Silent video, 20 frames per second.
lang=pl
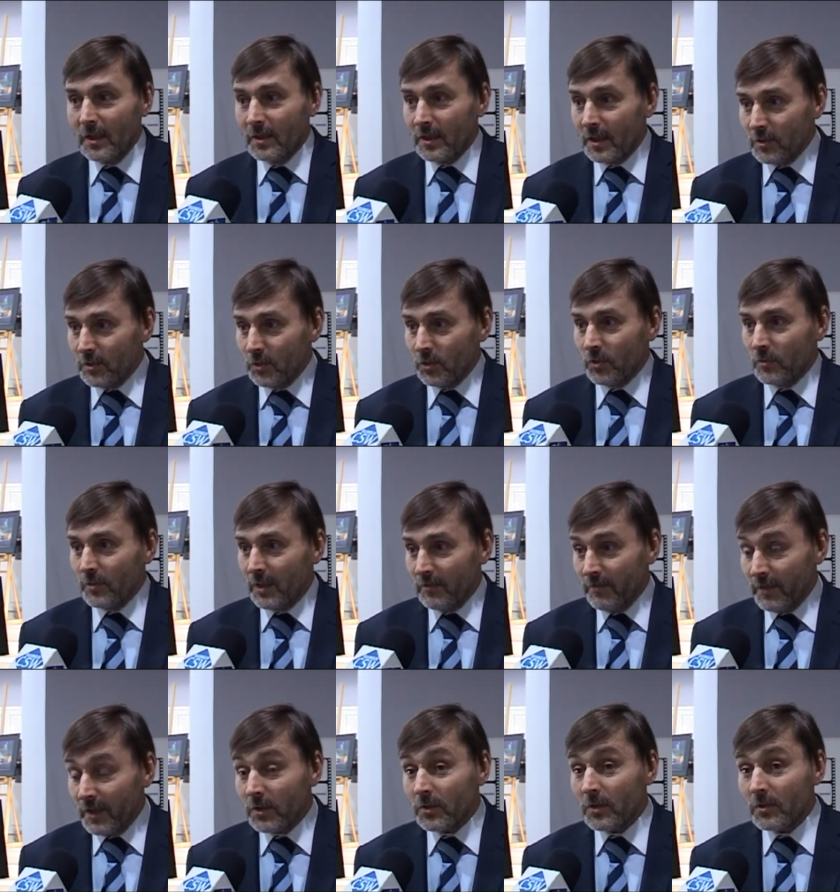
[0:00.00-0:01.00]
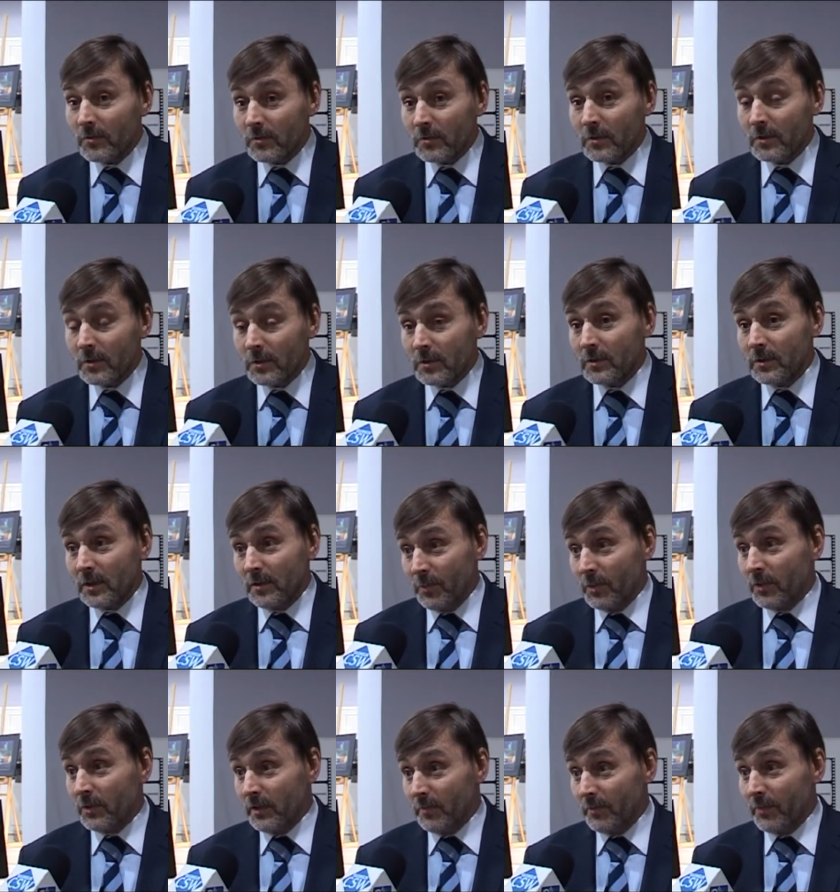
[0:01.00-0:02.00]
tak dużą, największą do tej
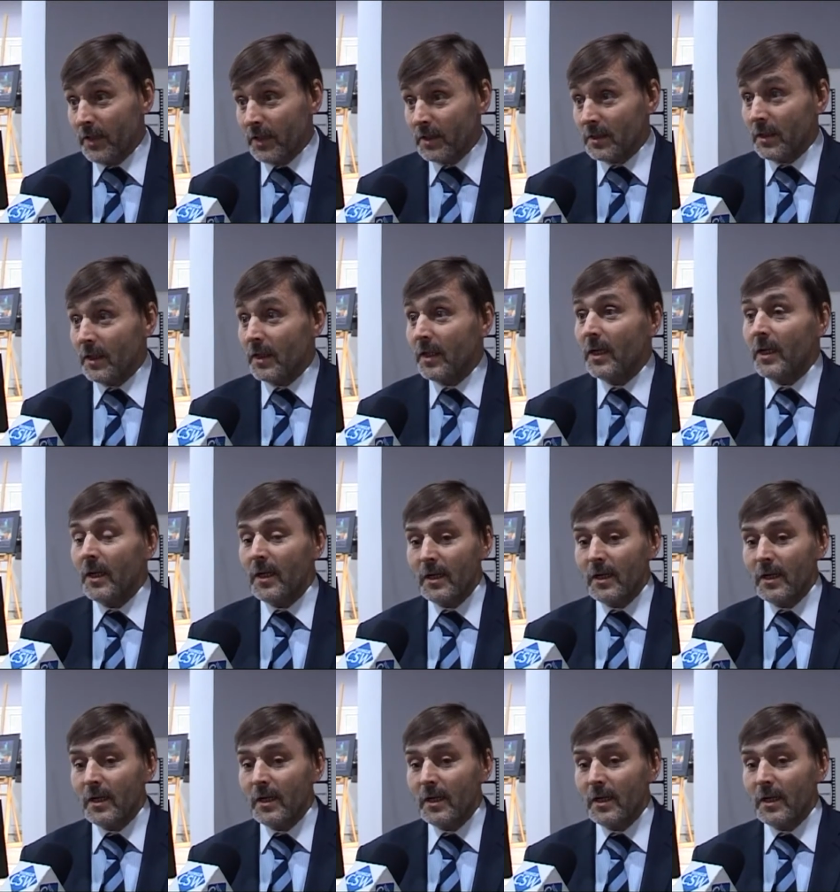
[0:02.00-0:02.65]
pory imprezę,